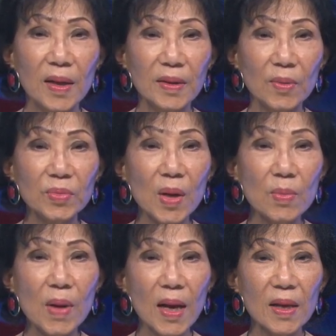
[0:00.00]
Tổng thống
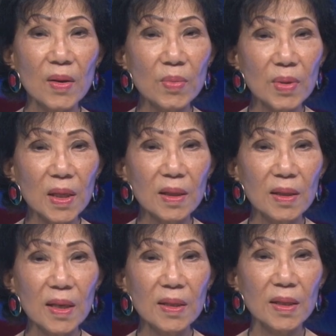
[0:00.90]
hay công kích
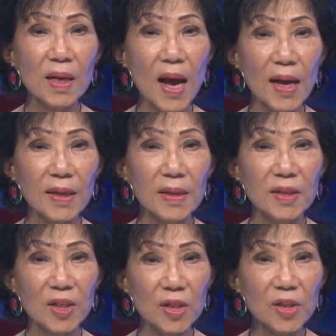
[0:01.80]
đến những ai
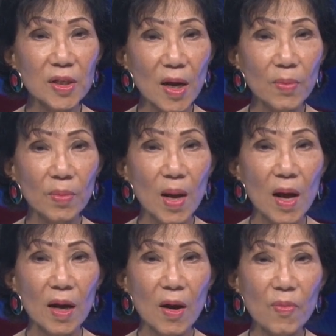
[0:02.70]
chỉ trích ông
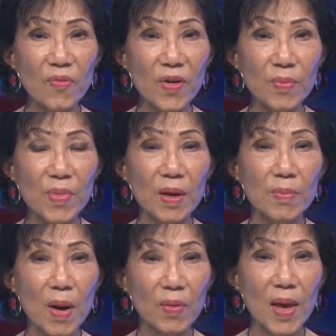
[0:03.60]
không phân biệt
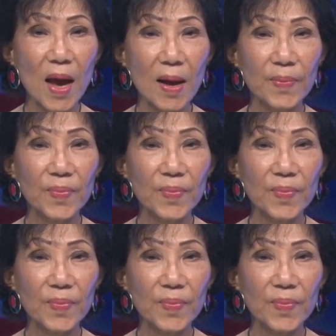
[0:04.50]
màu da.